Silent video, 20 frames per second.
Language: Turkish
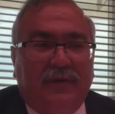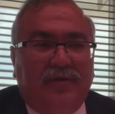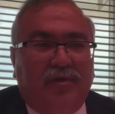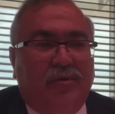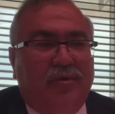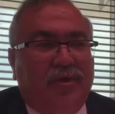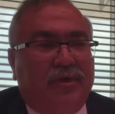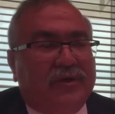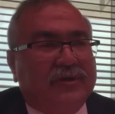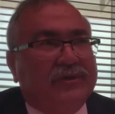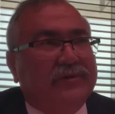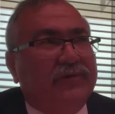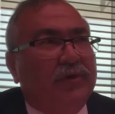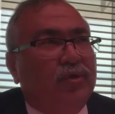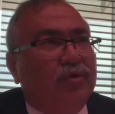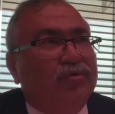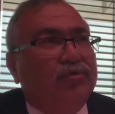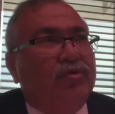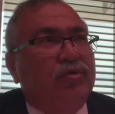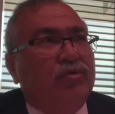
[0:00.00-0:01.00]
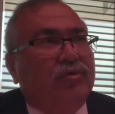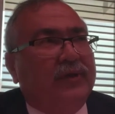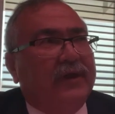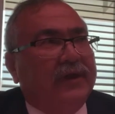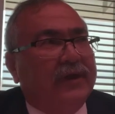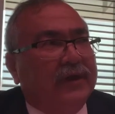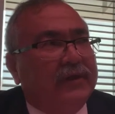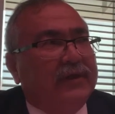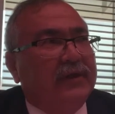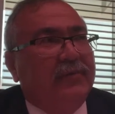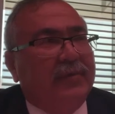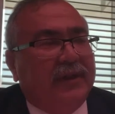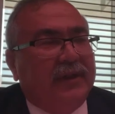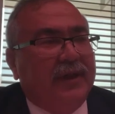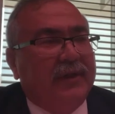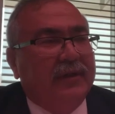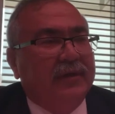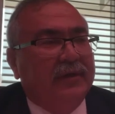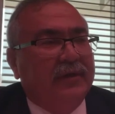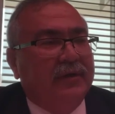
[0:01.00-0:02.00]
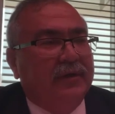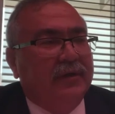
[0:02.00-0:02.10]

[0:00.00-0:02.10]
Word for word: demokrasi ve özgürlükleri getirmeden